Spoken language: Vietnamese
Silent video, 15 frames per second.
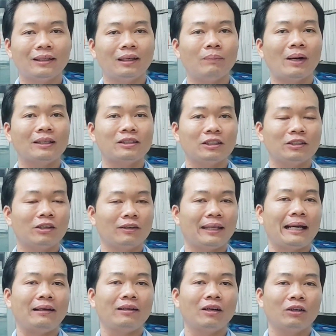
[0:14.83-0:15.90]
thì bác sĩ còn
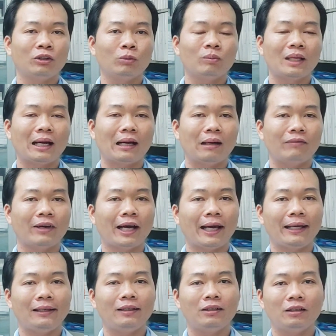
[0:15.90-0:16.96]
dặn dò chúng ta là
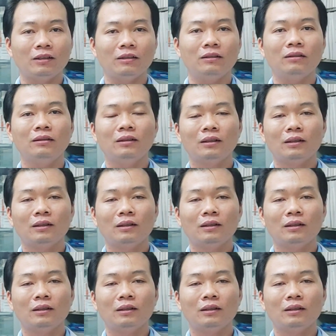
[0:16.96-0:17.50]
phải cử